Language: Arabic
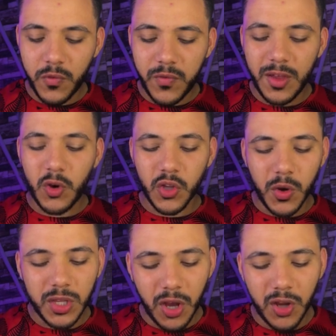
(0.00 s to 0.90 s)
فيه
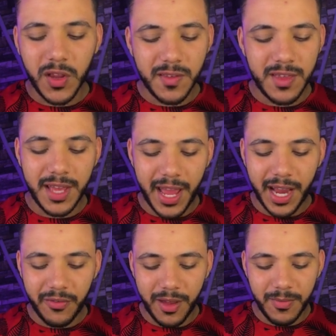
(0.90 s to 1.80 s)
خضروات اكتر سيكه
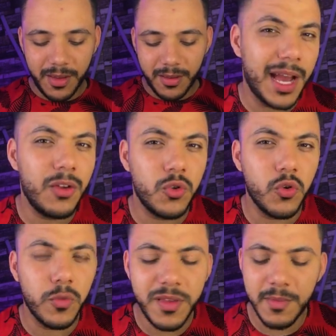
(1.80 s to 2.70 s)
يعني فاهمني تعالوا
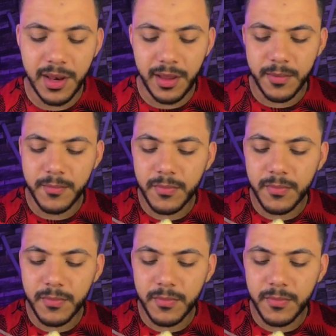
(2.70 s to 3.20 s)
ندوق بسم الله